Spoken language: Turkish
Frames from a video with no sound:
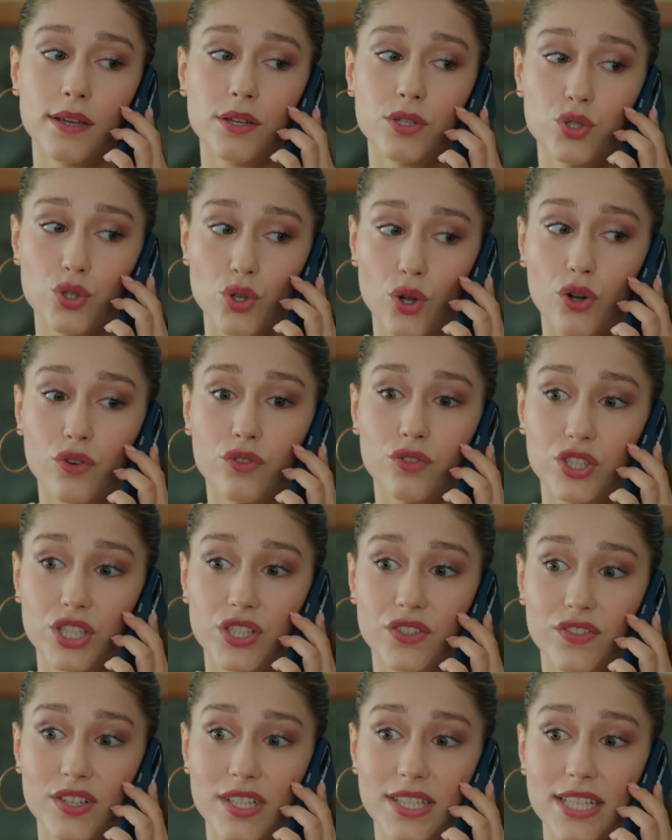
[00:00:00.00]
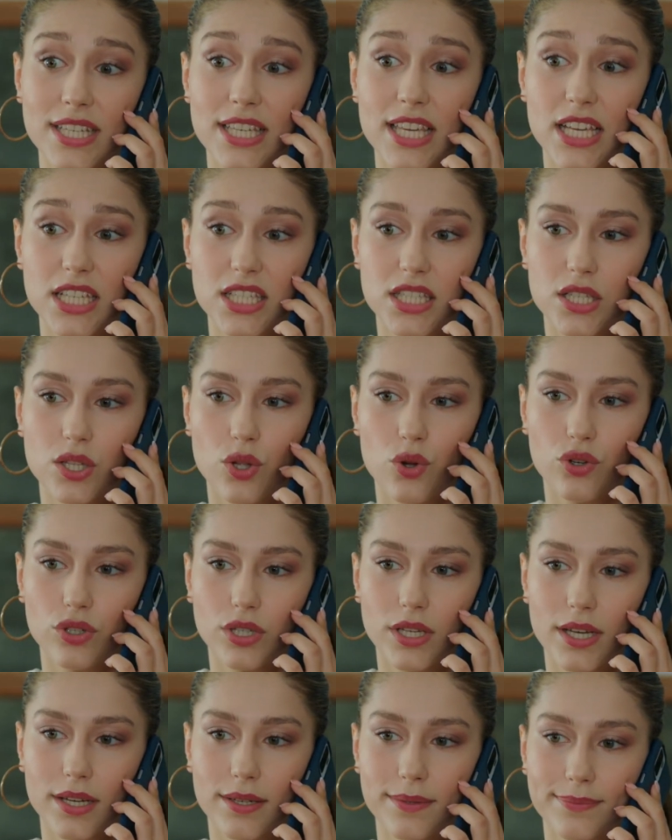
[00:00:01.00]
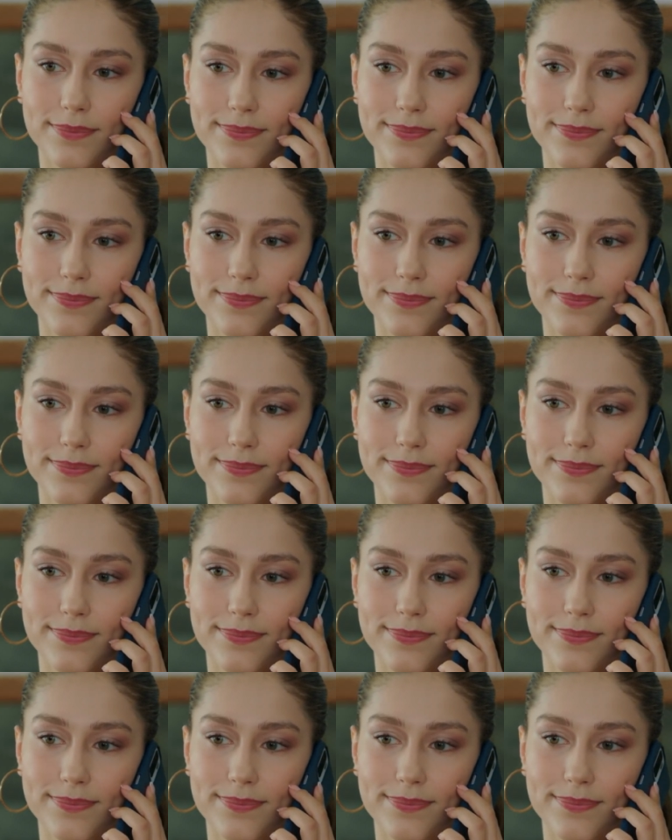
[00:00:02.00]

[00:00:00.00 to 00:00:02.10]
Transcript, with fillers: Server şifresi kesin orada.